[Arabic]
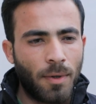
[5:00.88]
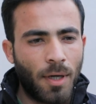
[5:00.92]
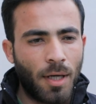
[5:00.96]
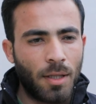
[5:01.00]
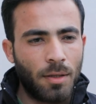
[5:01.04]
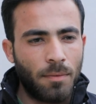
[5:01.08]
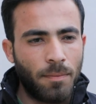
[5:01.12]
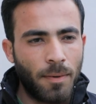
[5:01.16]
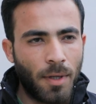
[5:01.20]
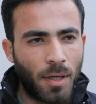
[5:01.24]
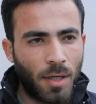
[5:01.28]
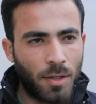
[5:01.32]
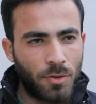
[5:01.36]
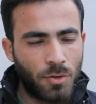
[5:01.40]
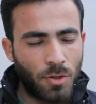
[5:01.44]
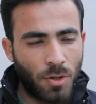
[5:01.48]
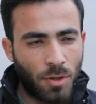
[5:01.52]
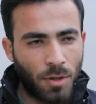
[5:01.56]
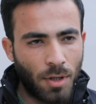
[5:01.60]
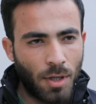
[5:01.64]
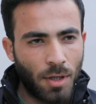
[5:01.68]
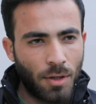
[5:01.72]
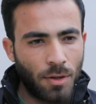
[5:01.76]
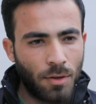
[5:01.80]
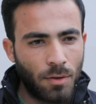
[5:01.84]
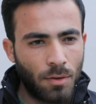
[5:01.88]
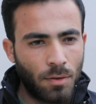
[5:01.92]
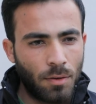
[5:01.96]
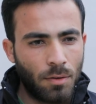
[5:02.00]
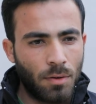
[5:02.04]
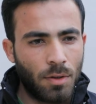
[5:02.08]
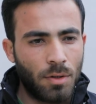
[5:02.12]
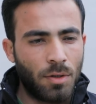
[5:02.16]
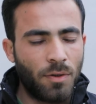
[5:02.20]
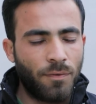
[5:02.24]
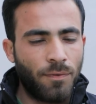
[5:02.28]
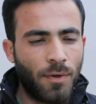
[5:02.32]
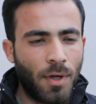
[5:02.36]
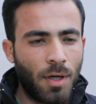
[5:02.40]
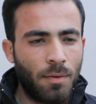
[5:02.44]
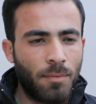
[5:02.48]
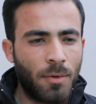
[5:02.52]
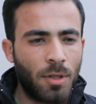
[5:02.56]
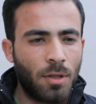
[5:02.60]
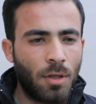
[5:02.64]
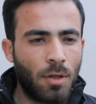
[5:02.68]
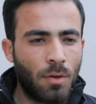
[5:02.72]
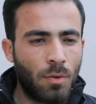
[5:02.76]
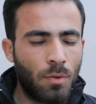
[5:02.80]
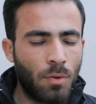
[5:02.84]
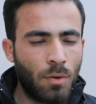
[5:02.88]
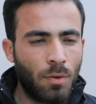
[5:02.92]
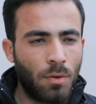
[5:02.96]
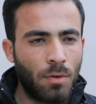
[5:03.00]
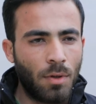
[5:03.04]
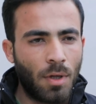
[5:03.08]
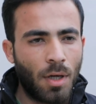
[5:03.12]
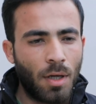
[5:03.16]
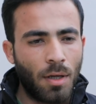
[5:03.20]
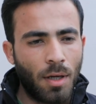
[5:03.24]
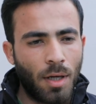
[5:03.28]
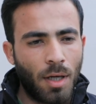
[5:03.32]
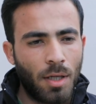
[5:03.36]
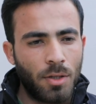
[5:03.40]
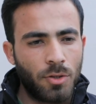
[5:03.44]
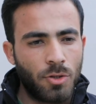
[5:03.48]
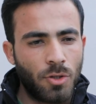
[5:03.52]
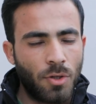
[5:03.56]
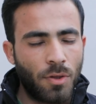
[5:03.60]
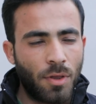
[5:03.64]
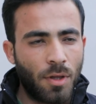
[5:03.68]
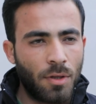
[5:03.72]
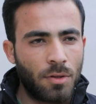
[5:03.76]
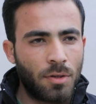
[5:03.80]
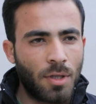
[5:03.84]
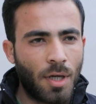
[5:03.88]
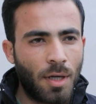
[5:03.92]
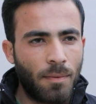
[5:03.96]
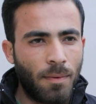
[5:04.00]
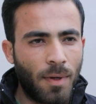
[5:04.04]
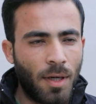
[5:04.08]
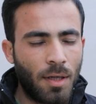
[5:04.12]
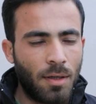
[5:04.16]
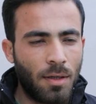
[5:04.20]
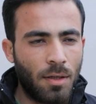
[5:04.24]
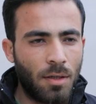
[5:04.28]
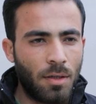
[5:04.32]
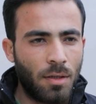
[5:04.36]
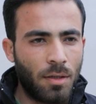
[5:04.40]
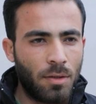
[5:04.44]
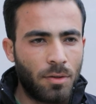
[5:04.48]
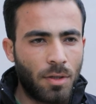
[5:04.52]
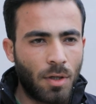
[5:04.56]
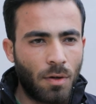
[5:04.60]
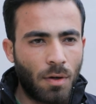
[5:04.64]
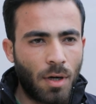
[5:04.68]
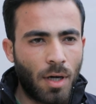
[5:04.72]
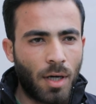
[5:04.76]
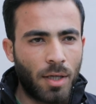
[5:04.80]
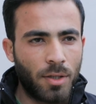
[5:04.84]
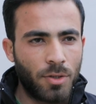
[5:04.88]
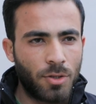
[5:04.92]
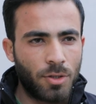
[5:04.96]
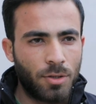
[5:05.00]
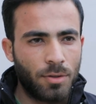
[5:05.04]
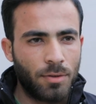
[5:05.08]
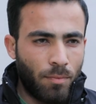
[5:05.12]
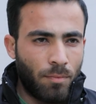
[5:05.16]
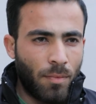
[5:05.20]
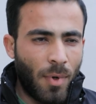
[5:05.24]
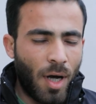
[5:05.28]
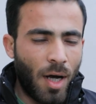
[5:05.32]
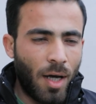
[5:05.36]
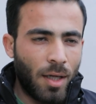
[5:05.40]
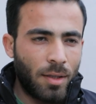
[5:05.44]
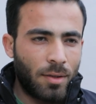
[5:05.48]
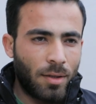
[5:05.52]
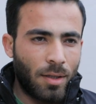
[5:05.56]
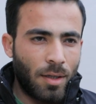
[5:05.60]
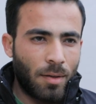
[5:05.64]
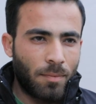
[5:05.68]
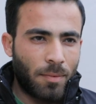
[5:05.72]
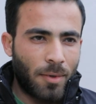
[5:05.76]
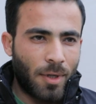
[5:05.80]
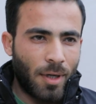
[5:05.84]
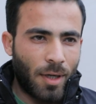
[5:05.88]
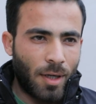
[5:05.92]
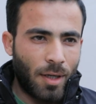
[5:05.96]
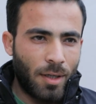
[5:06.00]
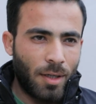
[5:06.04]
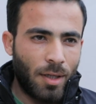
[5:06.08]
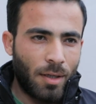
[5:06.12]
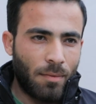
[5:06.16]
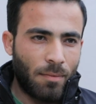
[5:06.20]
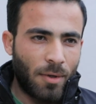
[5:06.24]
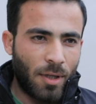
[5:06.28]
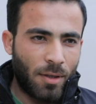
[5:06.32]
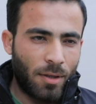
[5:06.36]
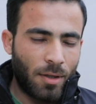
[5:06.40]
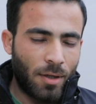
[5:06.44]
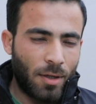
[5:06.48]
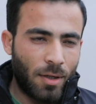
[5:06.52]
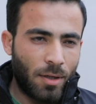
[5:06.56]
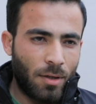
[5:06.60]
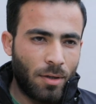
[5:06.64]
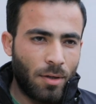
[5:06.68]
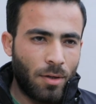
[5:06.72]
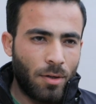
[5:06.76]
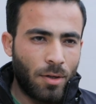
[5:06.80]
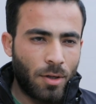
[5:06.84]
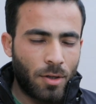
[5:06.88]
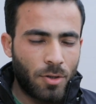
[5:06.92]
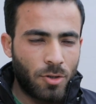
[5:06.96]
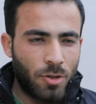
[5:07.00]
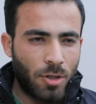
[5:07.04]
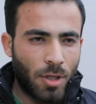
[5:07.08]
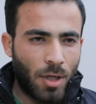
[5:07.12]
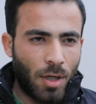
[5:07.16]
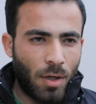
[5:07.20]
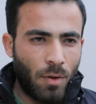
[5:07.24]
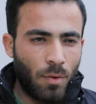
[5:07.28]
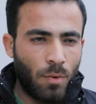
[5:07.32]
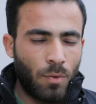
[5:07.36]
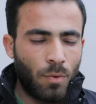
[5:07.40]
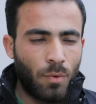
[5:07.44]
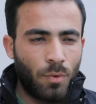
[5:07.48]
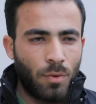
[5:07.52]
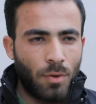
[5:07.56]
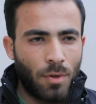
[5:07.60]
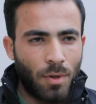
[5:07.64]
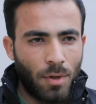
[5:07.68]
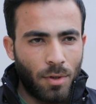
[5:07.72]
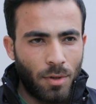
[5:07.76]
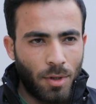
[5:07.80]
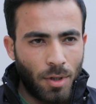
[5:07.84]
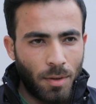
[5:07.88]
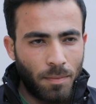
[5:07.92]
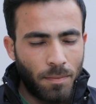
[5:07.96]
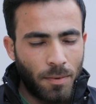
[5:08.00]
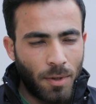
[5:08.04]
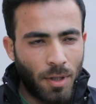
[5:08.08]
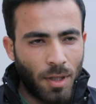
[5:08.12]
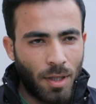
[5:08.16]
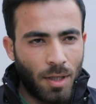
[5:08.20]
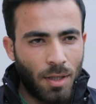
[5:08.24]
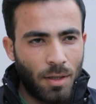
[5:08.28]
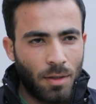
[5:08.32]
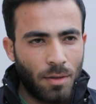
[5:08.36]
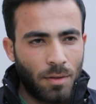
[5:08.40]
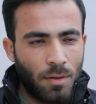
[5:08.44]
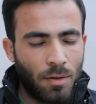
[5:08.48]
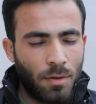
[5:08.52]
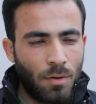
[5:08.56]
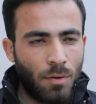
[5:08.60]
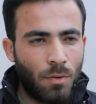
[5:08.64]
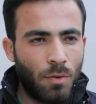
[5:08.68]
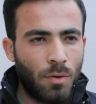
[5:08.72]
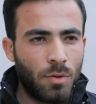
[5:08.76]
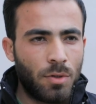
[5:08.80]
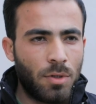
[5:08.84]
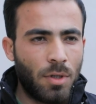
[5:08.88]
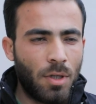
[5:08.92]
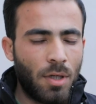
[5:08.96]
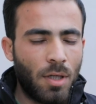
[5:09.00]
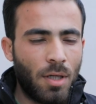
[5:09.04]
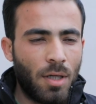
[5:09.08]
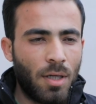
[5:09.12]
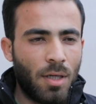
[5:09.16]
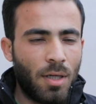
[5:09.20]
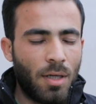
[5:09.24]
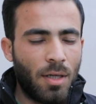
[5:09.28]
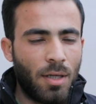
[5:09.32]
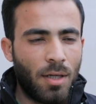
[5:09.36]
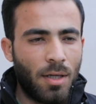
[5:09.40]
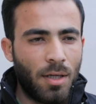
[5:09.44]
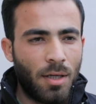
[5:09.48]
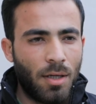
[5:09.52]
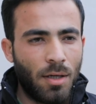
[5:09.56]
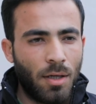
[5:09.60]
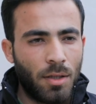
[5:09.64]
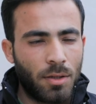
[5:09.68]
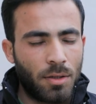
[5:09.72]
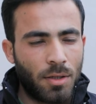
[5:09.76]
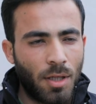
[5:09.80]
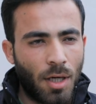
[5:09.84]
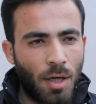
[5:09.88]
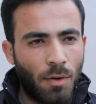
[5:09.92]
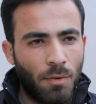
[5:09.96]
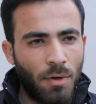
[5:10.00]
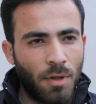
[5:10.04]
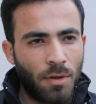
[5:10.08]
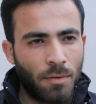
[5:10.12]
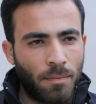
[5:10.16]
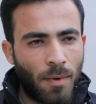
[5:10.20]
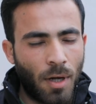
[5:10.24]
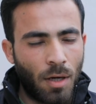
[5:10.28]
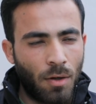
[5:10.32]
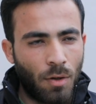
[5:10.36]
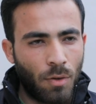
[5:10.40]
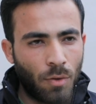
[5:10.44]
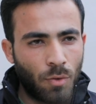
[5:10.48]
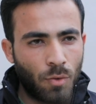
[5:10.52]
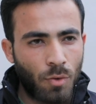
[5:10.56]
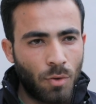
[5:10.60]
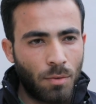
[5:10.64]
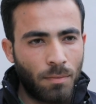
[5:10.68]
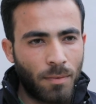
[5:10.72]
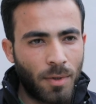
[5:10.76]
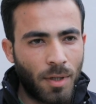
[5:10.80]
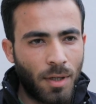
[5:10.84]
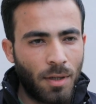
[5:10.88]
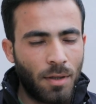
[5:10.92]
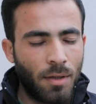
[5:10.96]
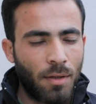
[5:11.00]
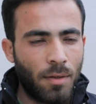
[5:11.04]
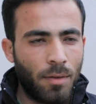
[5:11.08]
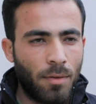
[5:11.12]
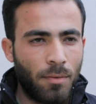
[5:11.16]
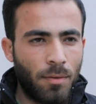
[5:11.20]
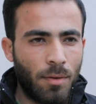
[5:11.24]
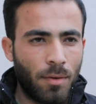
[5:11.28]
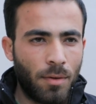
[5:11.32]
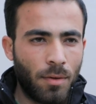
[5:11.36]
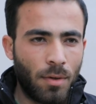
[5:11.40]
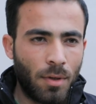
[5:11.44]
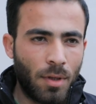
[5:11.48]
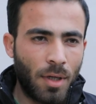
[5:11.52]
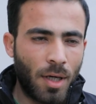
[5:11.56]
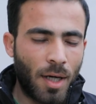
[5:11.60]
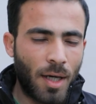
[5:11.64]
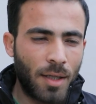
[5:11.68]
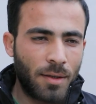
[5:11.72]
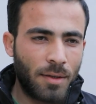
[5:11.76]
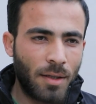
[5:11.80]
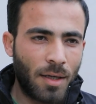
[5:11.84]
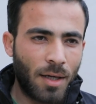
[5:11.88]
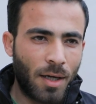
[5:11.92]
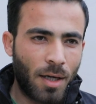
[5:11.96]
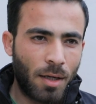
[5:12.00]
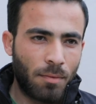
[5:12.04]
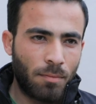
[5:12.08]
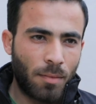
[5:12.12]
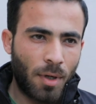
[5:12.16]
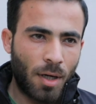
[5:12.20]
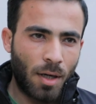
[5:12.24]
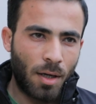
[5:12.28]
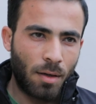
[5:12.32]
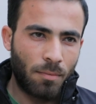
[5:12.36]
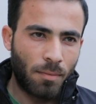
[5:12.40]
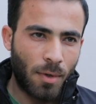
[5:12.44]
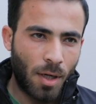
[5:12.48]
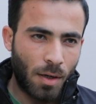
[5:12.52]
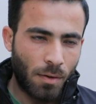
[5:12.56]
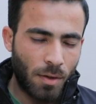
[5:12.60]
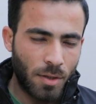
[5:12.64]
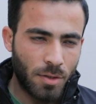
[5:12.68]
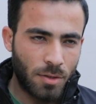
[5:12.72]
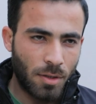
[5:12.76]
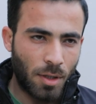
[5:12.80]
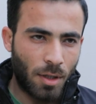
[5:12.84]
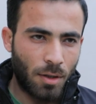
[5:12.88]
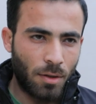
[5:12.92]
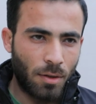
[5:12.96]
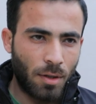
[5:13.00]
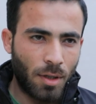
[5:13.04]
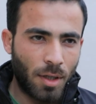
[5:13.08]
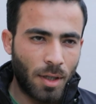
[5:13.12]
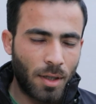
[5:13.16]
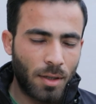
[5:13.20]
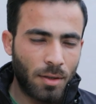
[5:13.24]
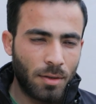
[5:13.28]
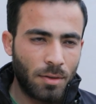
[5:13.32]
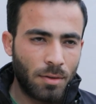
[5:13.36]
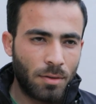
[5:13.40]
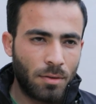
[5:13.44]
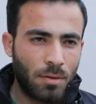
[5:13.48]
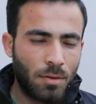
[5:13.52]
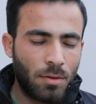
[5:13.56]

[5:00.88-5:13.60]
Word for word: بعد بها جثث الدفاع المدني يقولون هاي جثث تابعه للدواعش ما عندنا امكانيه مثلا نرجع ونبني والتعويض مع الحكومه لحد الان ما ما وزعوها